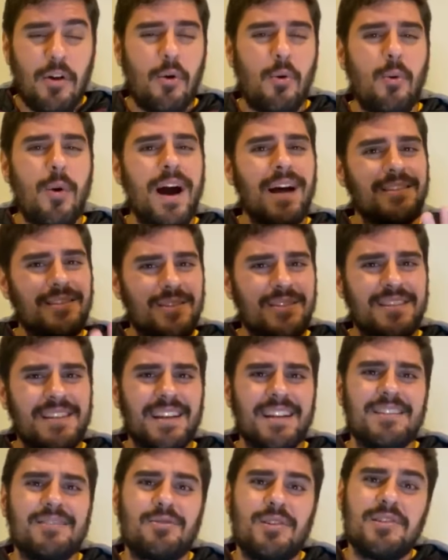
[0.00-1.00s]
Quatro
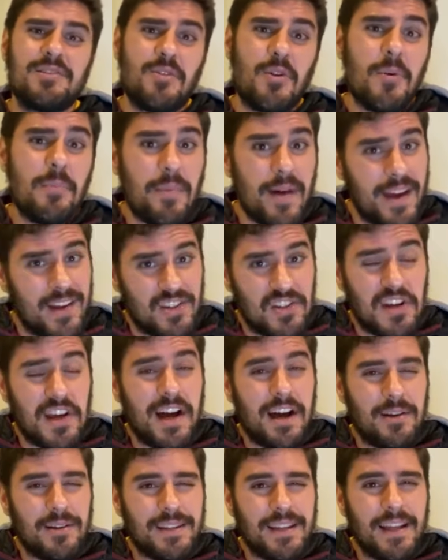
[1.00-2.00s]
seleções europeias
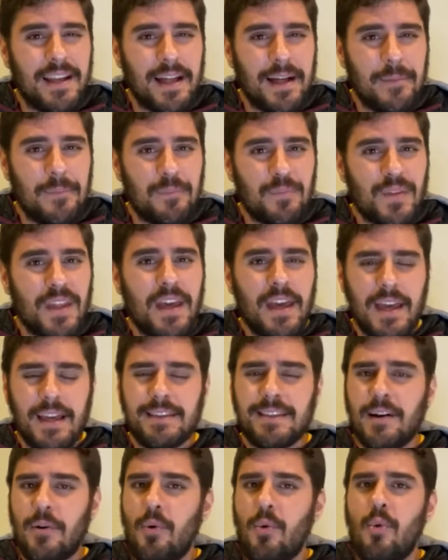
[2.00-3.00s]
chegaram até lá.
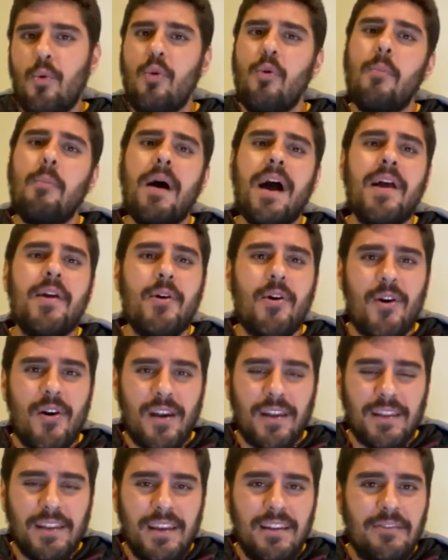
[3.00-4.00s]
Então, o
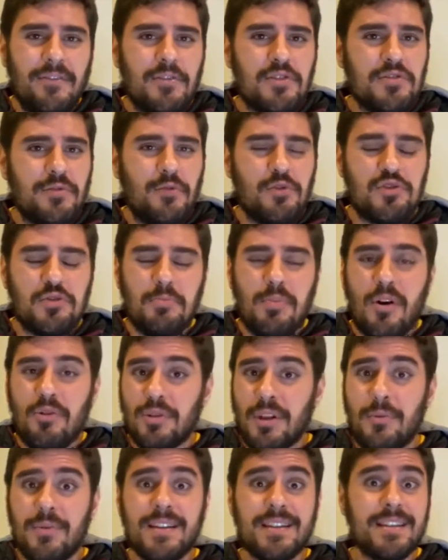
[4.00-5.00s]
maior nível de futebol
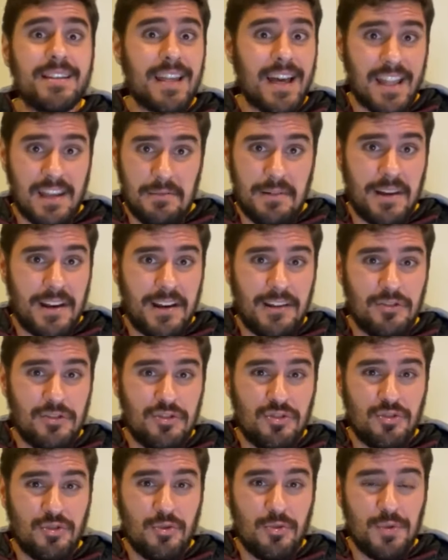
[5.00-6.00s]
não está na América do
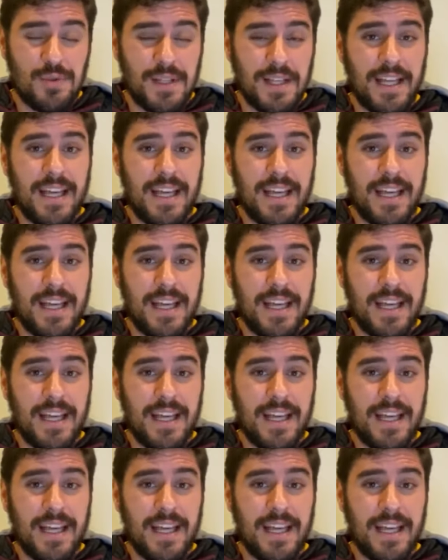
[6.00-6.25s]
Sul,